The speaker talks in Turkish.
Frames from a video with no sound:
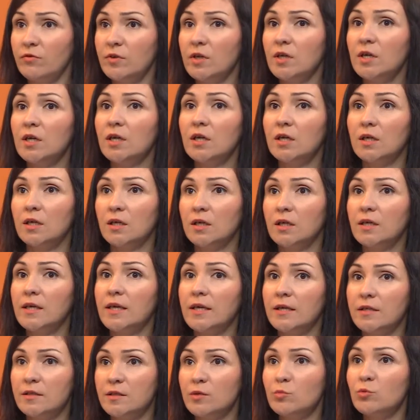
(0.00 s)
ve e,
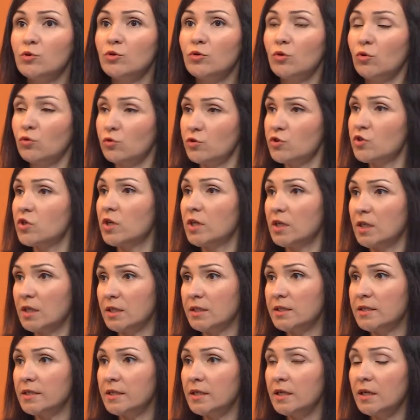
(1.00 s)
kendimi o
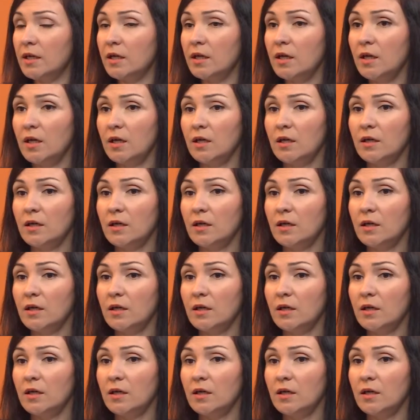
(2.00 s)
şekilde